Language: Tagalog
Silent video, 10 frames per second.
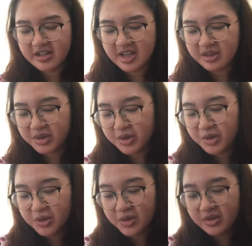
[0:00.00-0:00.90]
Ito
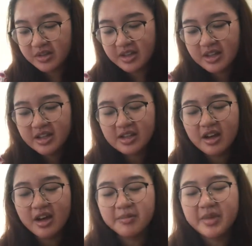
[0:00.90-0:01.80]
yung
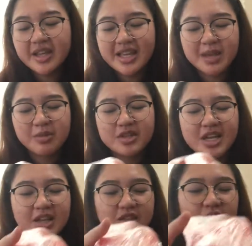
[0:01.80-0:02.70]
um,
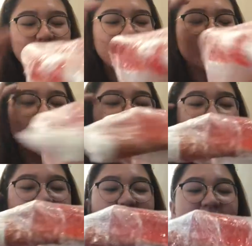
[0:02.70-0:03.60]
98% tomato
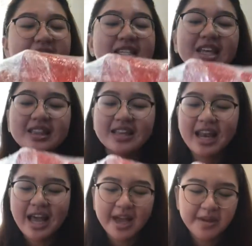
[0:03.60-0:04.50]
glass skin set
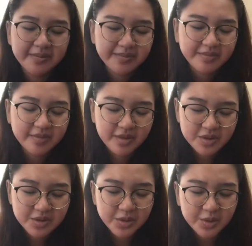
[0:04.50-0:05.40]
nila.
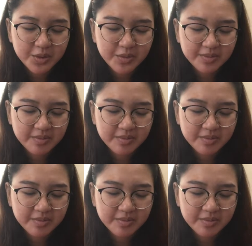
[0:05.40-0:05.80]
So,